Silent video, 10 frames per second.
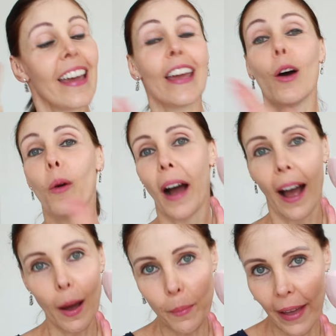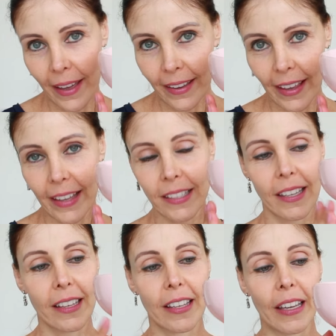Eu amei
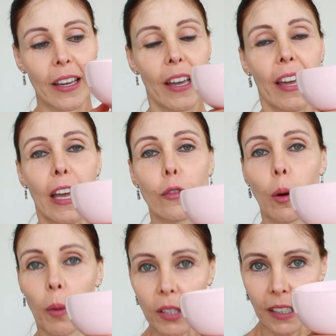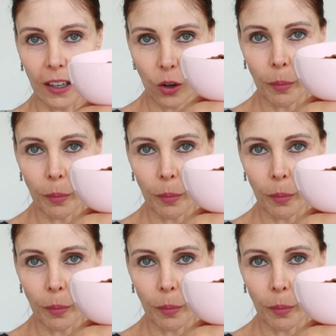esse aqui. Eu vou mostrar com